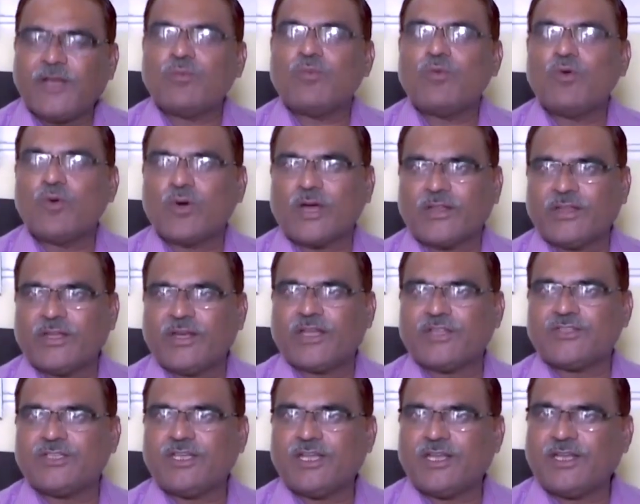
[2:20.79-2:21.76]
एक मौका
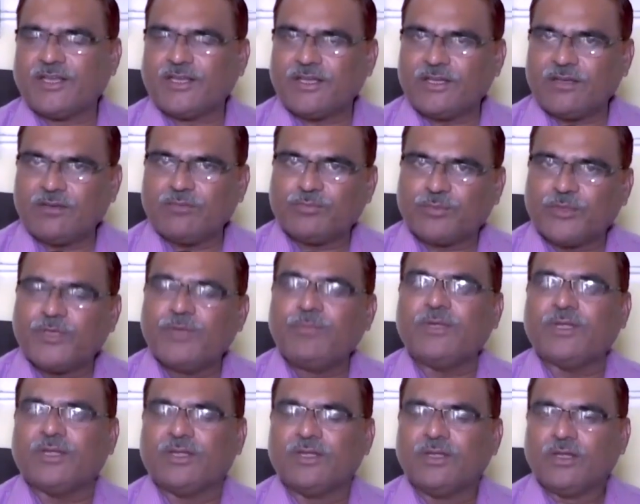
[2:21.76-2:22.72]
देना चाहिए लेकिन
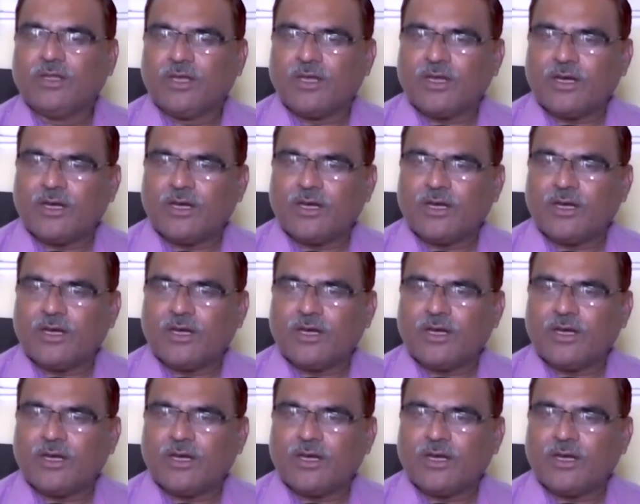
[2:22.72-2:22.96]
फिर भी